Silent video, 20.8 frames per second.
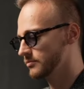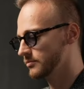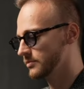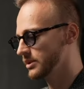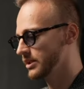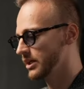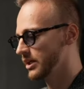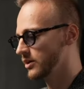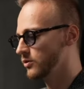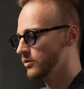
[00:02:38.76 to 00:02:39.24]

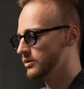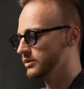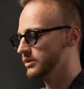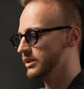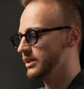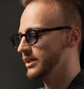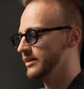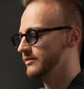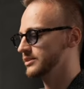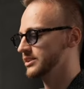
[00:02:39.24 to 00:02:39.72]
и аккорд
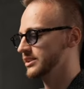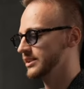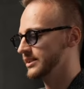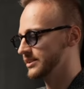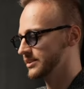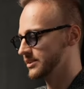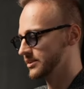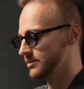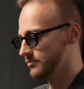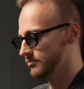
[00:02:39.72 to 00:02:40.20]

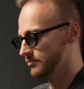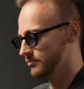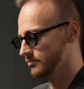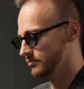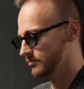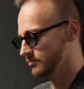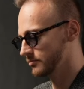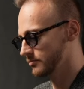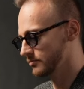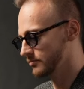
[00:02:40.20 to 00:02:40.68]
FDS.
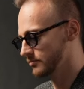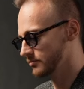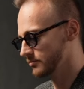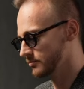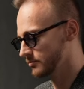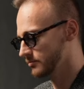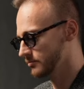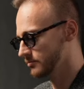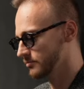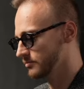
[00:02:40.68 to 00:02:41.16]

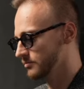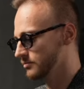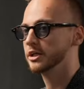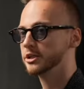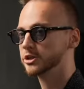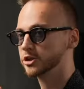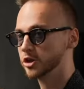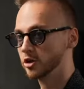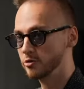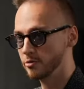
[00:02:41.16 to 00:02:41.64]

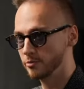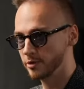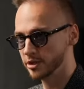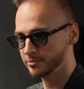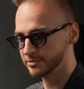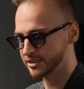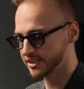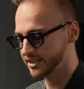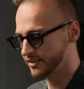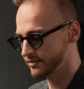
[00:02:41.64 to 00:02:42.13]
Что мы
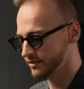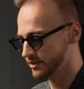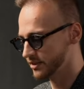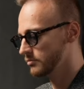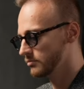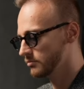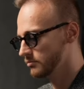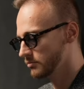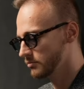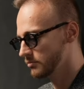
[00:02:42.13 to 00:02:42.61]
можем сделать?
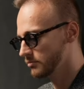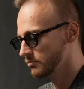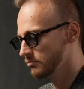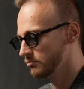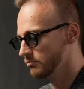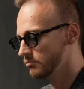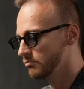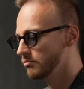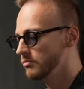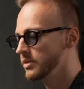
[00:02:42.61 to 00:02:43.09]

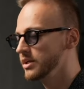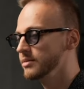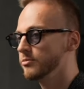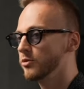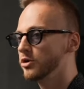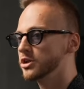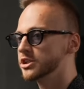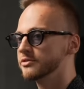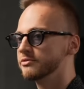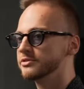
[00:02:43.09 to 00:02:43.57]
Мы
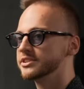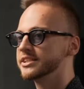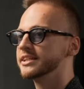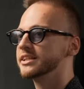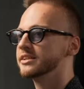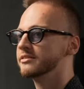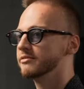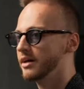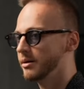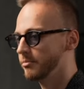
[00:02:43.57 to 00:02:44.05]
можем
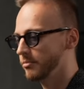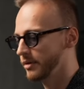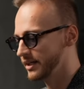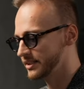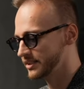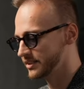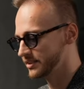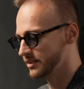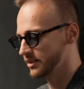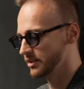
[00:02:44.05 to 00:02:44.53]
взять два
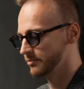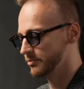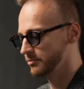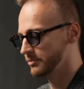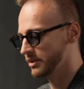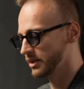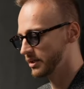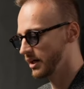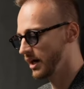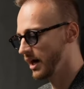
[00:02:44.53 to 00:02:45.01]
баса,
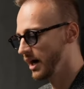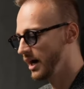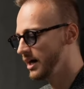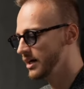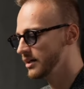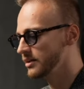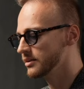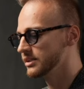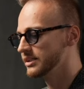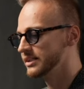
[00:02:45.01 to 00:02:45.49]
например,
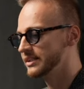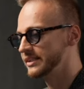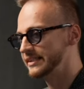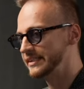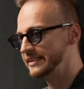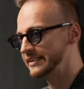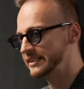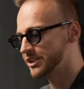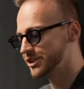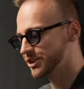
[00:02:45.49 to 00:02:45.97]
A а
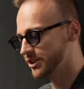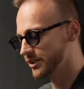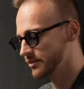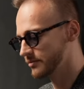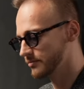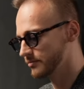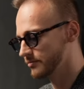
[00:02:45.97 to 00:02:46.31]
и G.